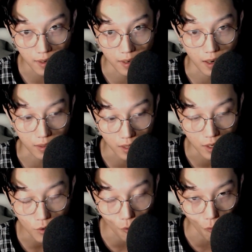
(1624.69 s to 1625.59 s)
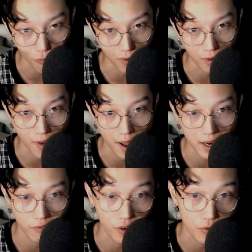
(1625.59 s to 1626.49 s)
là tiếng đồ vật va
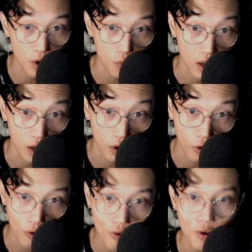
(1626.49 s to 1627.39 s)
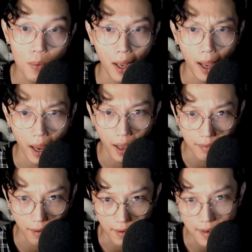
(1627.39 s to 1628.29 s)
đập vào nhau, là có lúc nghe
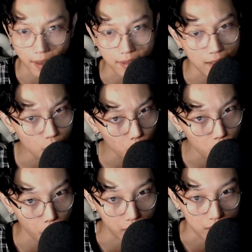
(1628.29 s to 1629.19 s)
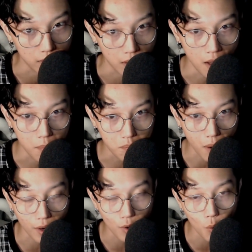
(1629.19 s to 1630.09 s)
thấy cả tiếng nói chuyện nữa.
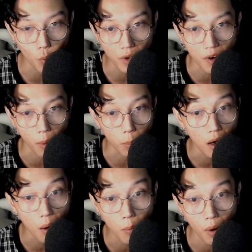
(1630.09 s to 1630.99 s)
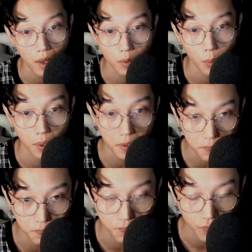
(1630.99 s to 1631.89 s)
Mặc dù cái phòng đó không có ai thuê hết.
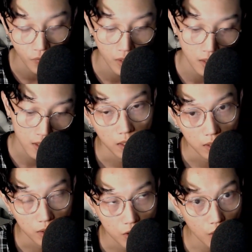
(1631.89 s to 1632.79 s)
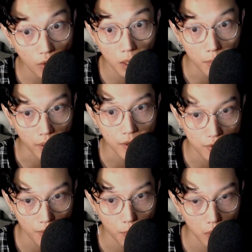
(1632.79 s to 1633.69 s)
Sau khi mà nghe
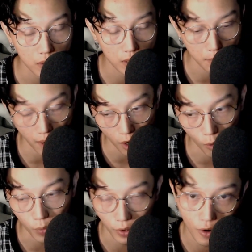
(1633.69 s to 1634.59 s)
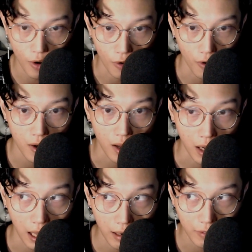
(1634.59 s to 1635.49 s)
xong á, thì bạn Hồng này có hỏi là
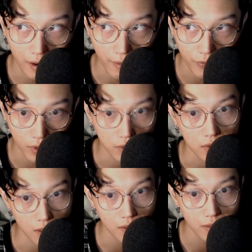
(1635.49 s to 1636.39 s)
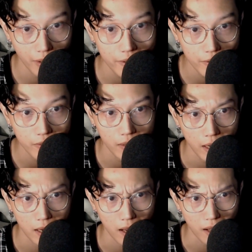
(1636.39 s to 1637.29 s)
anh đã từng chứng kiến chưa,
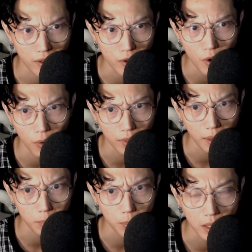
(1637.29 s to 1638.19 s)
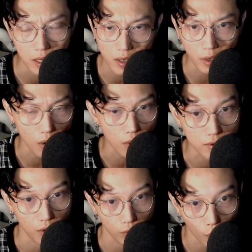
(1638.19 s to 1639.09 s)
hay là anh chỉ do tâm lý kiểu lo
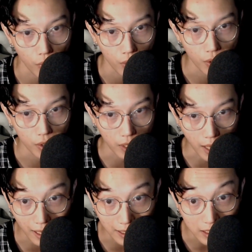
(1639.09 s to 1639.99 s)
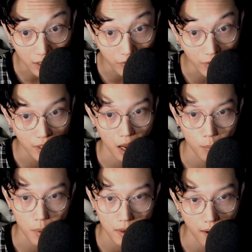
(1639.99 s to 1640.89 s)
sợ thôi. Thì anh nhân viên này
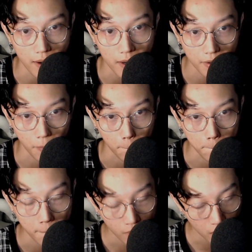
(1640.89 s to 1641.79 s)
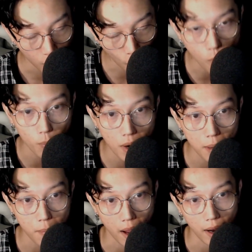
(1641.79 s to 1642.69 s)
anh mới kể ra nha. Có một
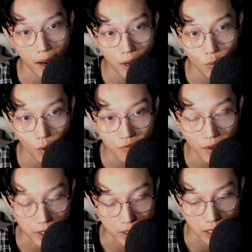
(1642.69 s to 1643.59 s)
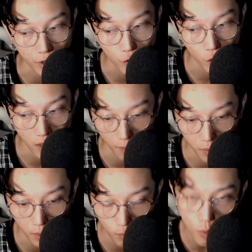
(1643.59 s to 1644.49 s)
đêm bạn gái của anh về trễ, cho nên là anh
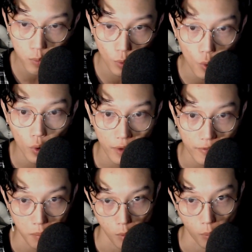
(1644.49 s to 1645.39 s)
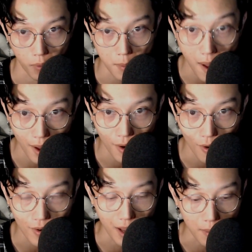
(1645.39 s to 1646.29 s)
mới book luôn cái phòng 103
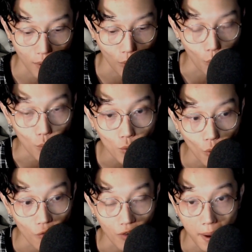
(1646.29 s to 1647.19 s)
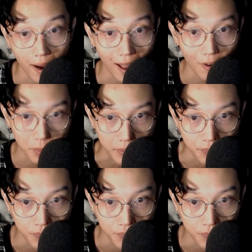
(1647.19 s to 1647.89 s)
đó để mà ngủ cùng với bạn gái của mình.